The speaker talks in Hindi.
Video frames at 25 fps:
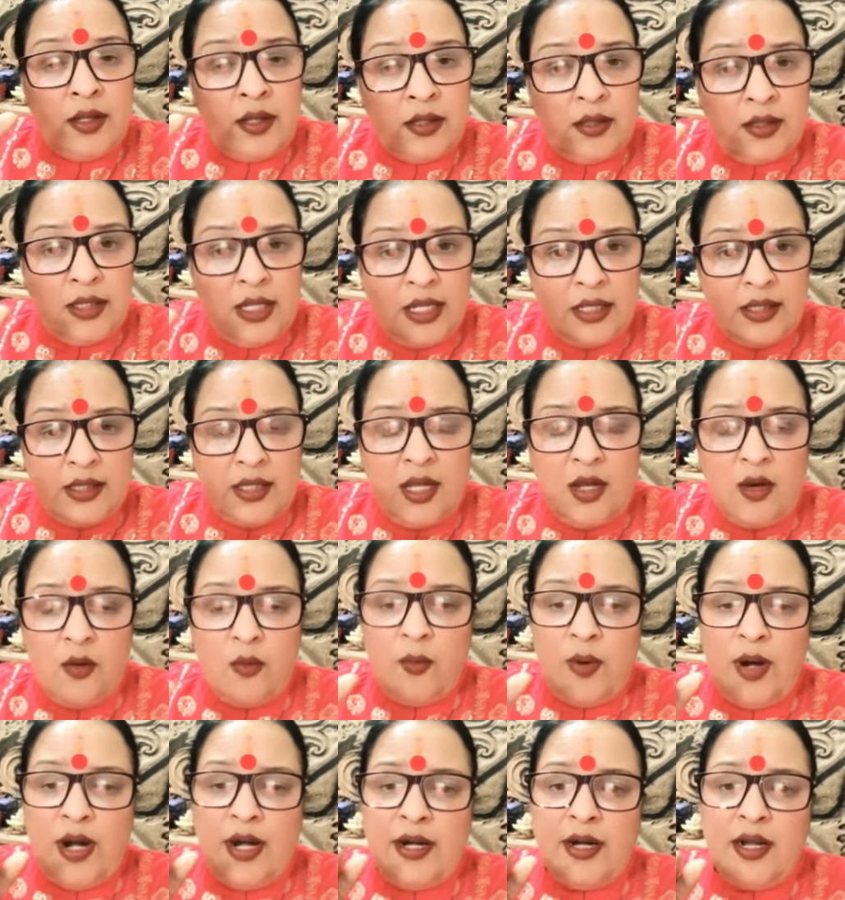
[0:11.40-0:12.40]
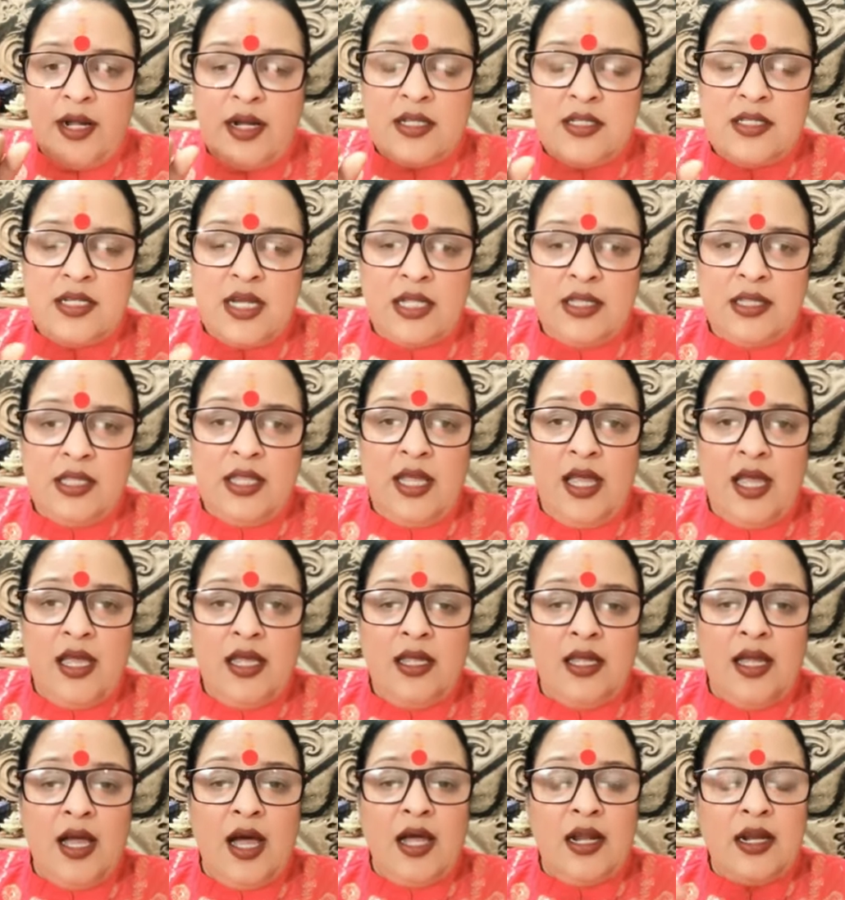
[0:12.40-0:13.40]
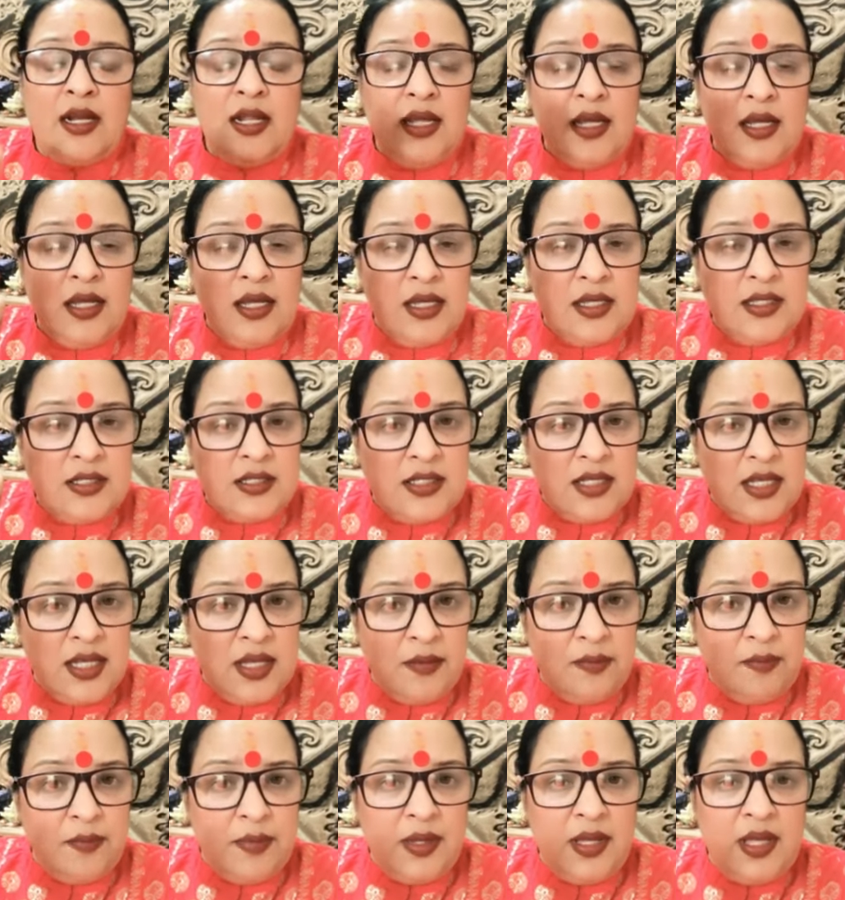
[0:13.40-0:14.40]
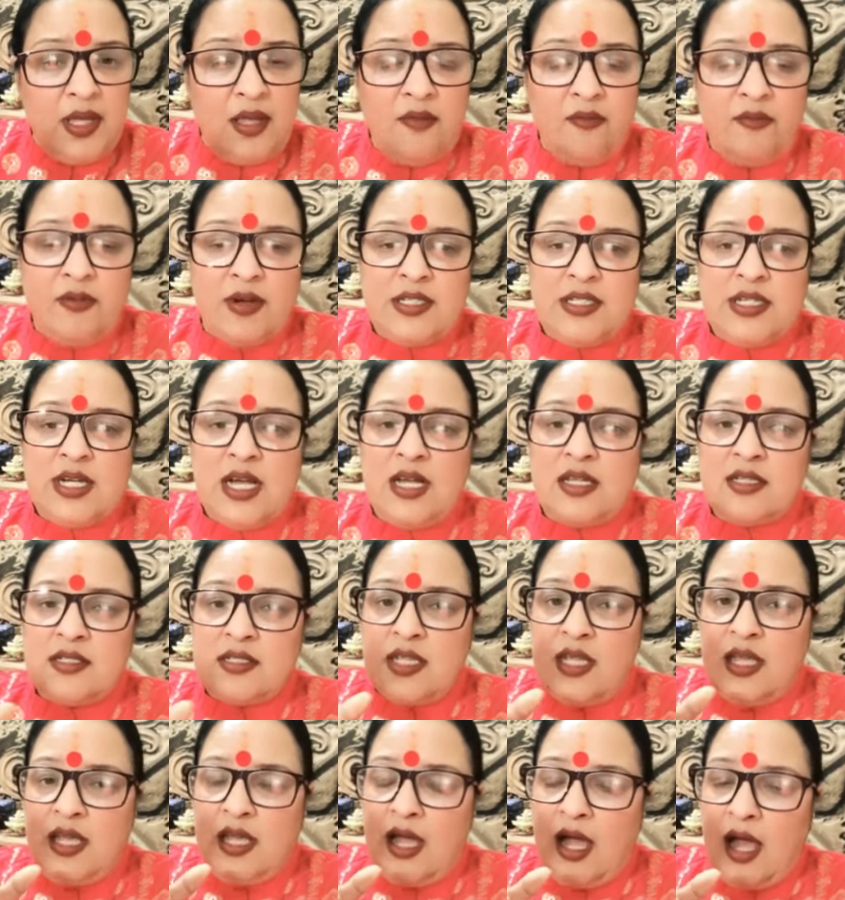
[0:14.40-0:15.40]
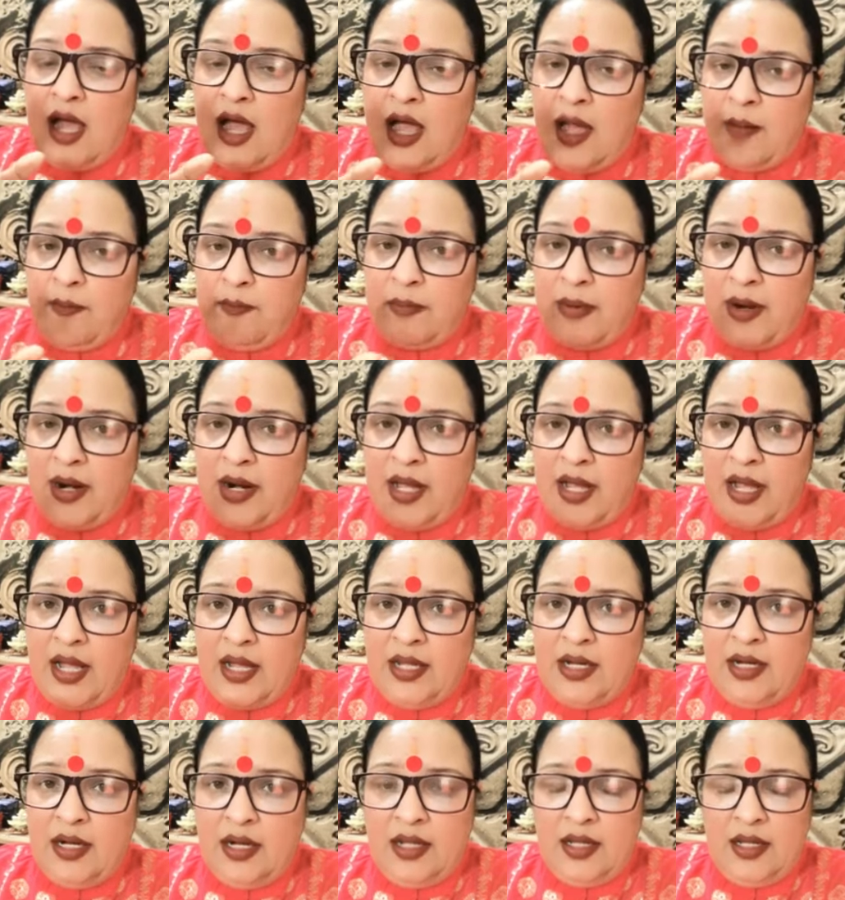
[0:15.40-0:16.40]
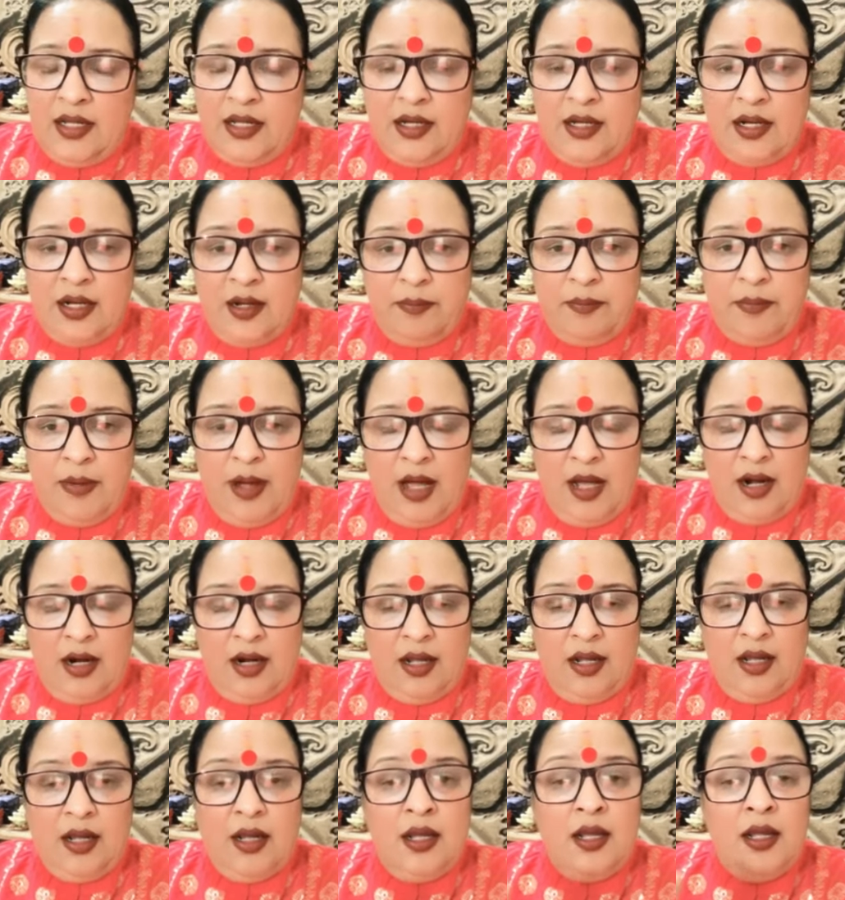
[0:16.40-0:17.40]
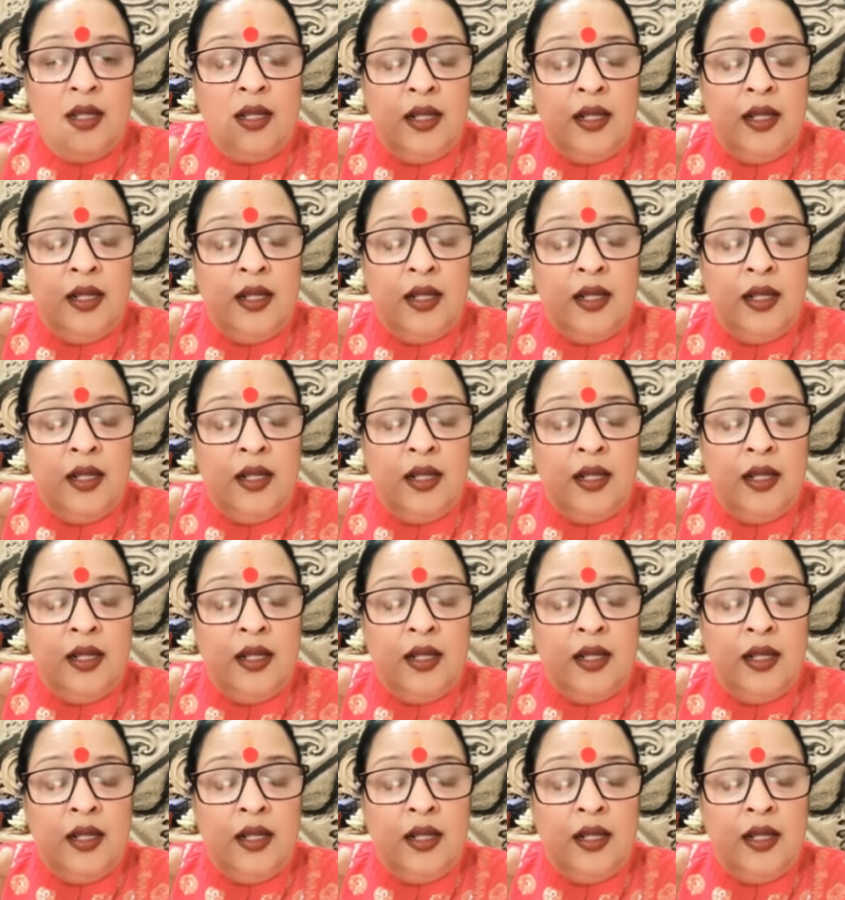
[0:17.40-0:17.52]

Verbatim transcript: देते हुए डर जाते हैं यानी किसी भी वजह से आप पढ़ाई नहीं कर पा रहे